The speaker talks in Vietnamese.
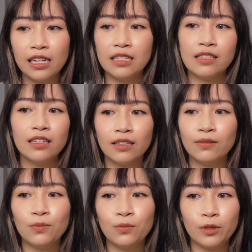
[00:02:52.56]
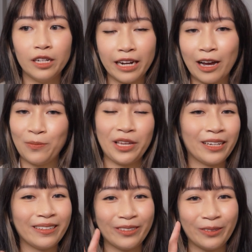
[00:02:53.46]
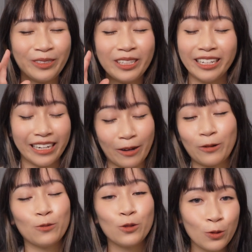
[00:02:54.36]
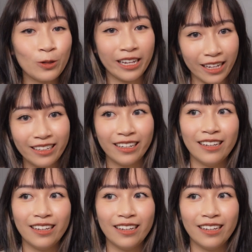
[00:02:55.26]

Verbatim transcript: lên diễn, lần nào Mỹ Anh hầu như lần nào cũng run hết.